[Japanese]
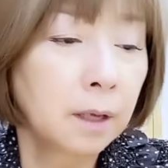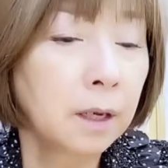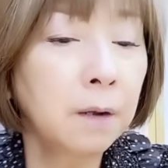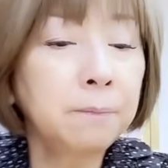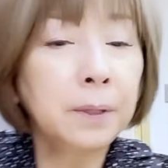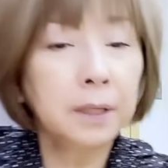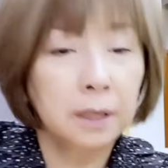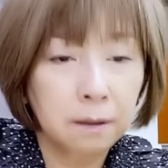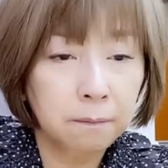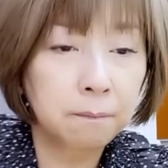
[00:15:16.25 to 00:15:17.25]
完
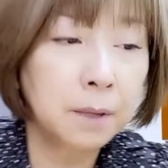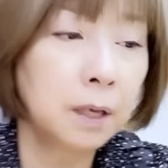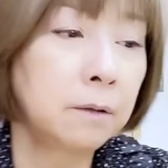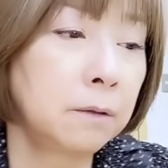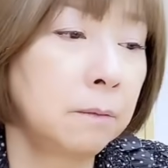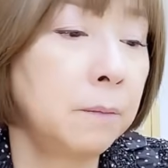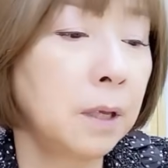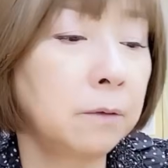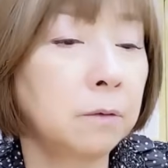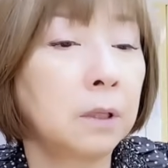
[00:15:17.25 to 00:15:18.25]
璧。メイク
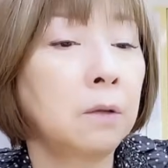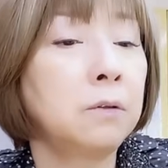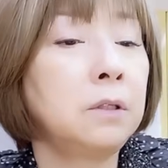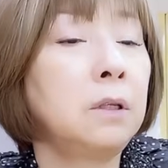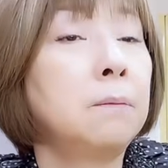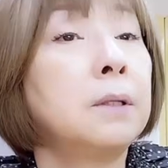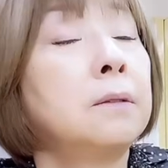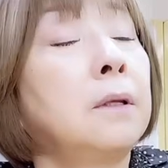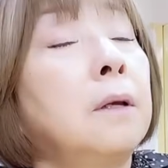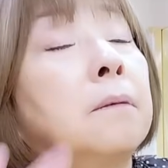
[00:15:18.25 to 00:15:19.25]
を楽しんでます
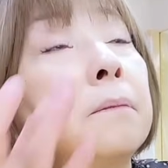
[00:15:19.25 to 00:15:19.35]
ね。